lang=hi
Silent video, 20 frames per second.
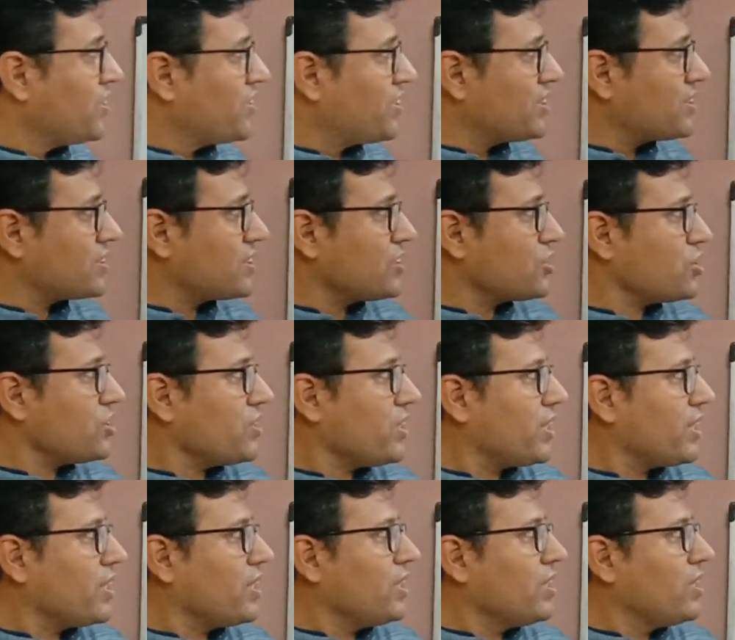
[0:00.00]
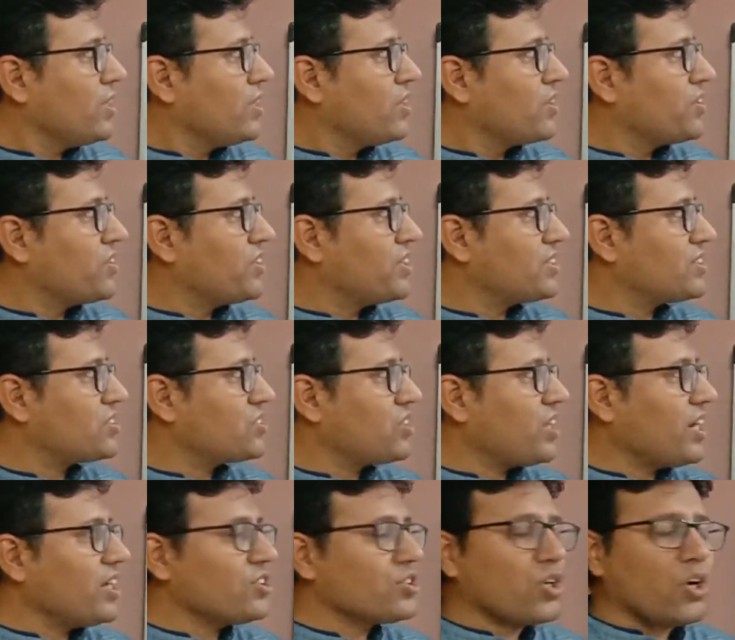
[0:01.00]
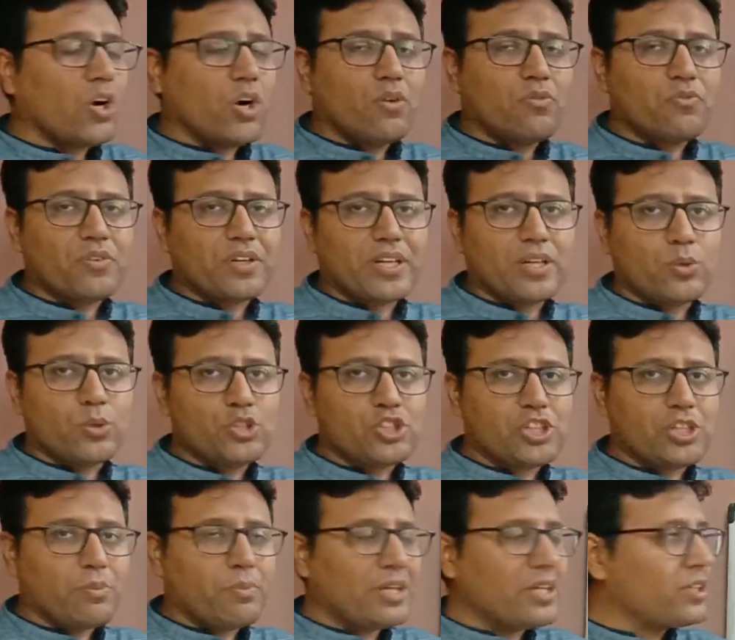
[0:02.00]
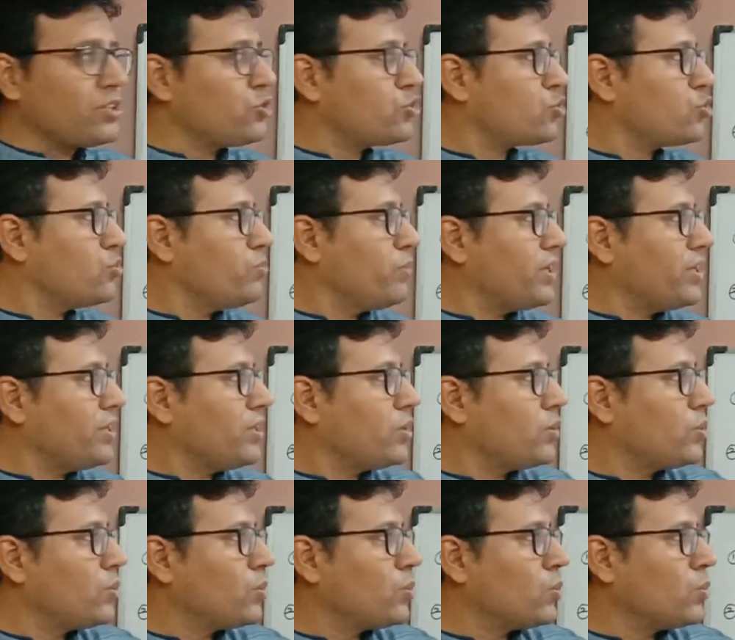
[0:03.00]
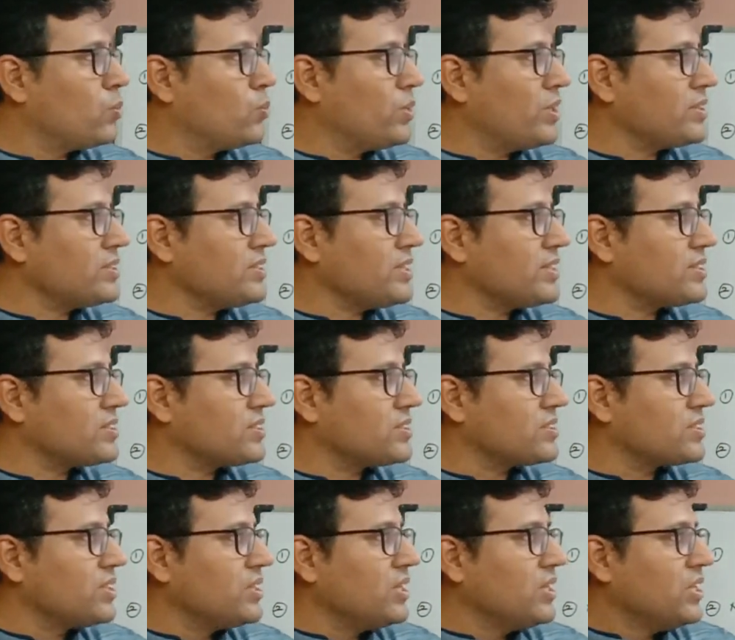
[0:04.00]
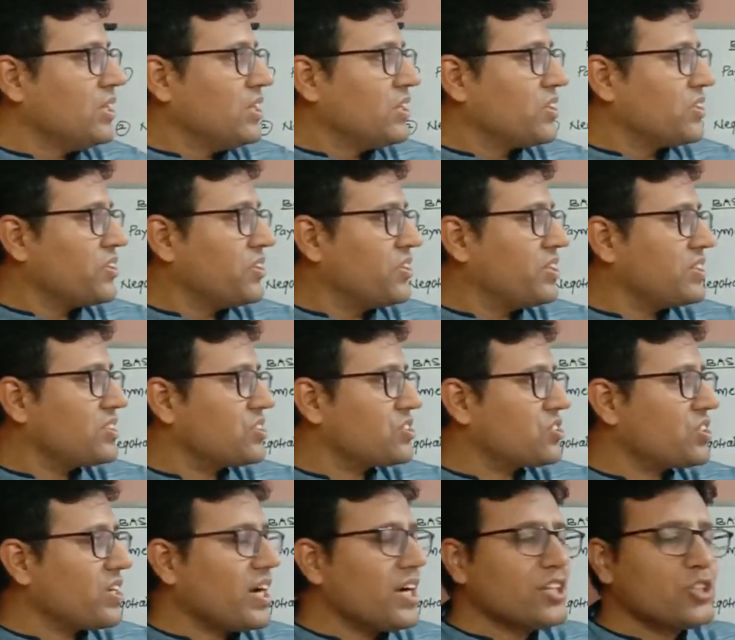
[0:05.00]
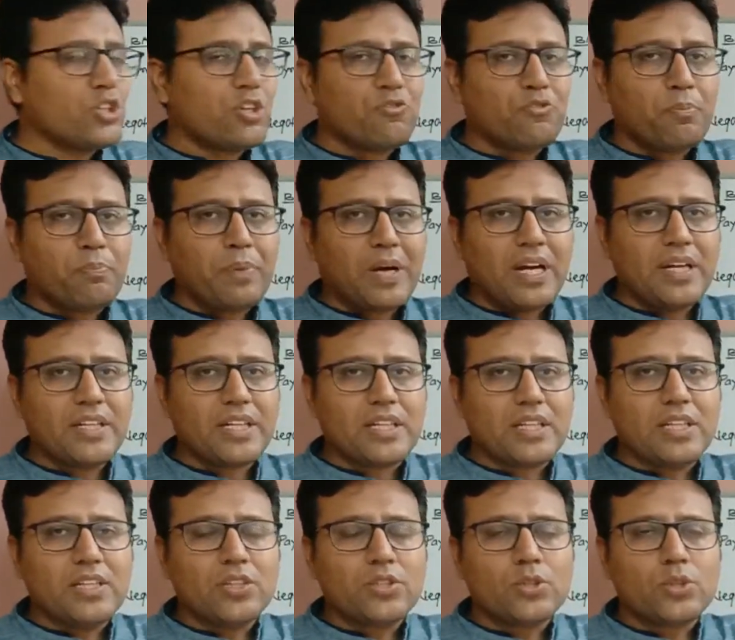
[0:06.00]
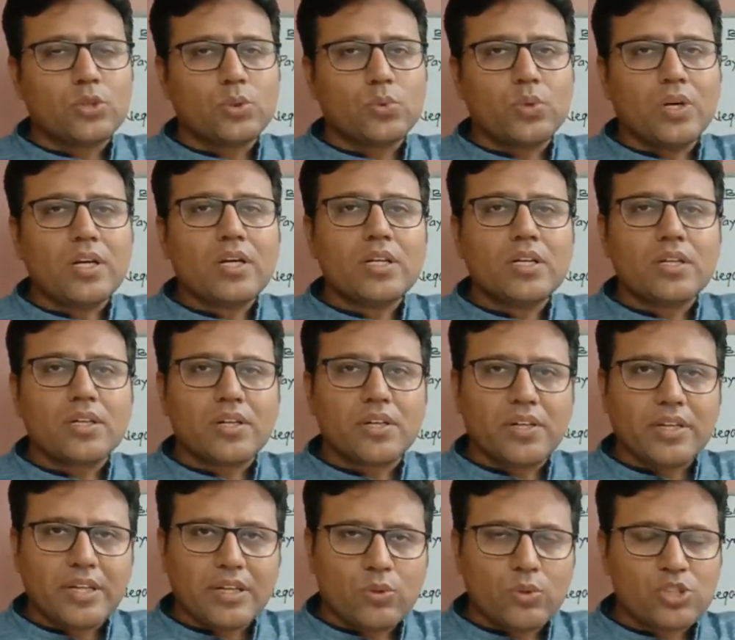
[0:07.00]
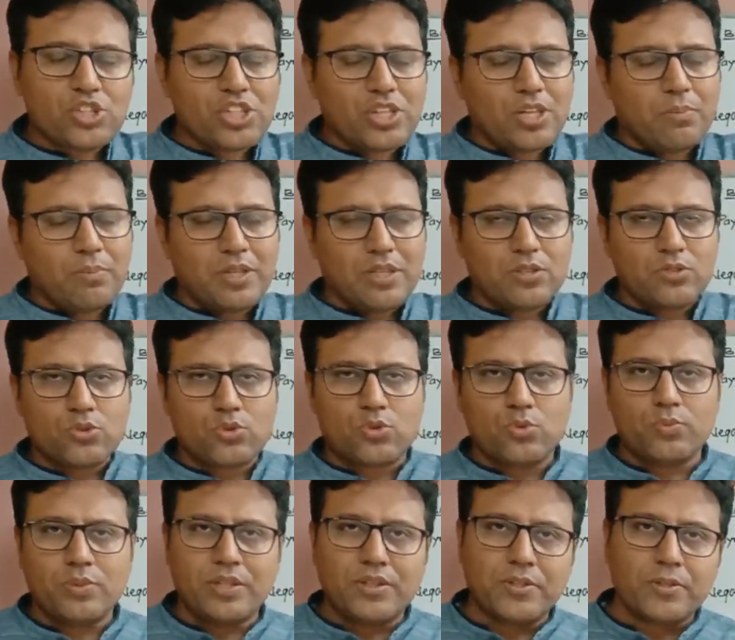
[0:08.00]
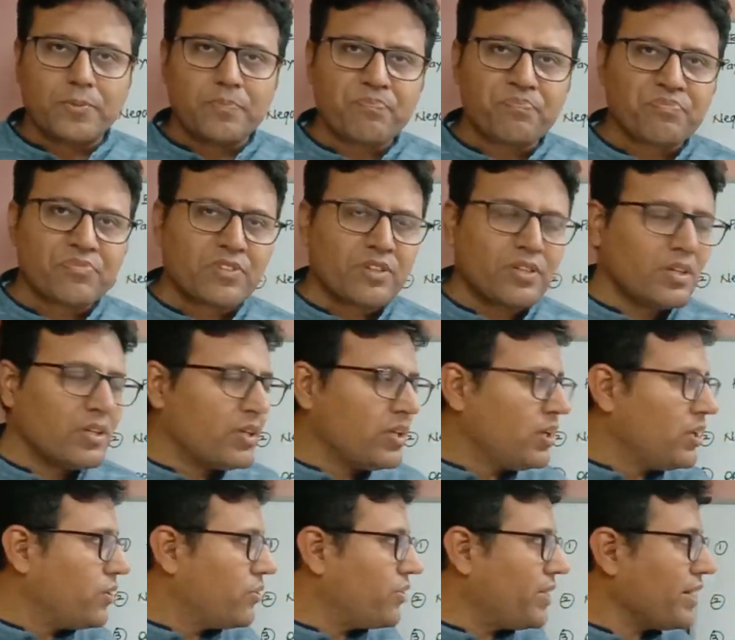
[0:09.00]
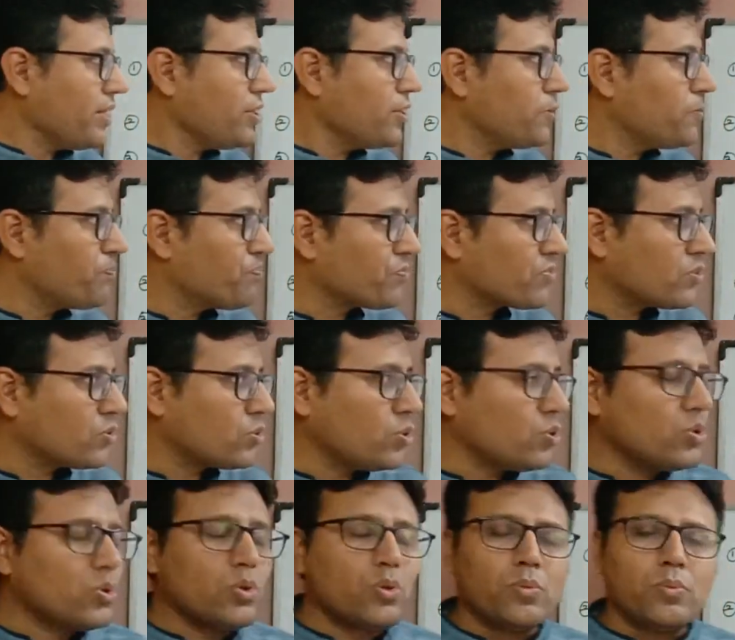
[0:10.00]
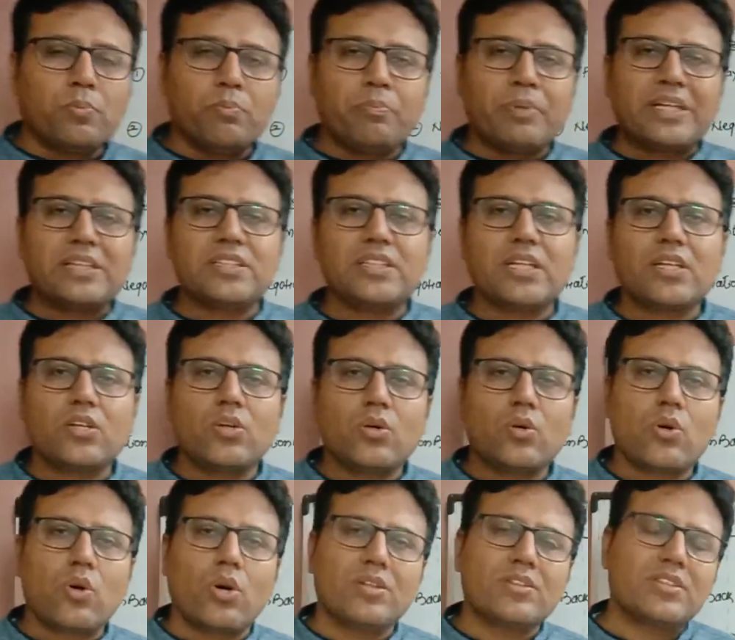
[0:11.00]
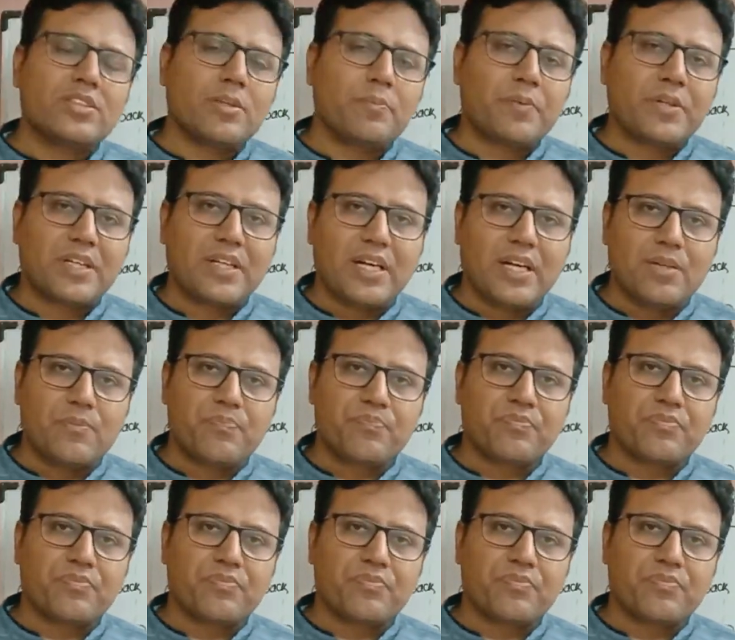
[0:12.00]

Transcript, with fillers: डिस्कशन है डिस्चार्ज ऑफ नेगोशिएबल इंस्ट्रूमेंट वर्सेस डिस्चार्ज ऑफ अ पार्टी टू अ नेगोशिएबल इंस्ट्रूमेंट राइट तो बेसिक कॉन्सेप्ट क्या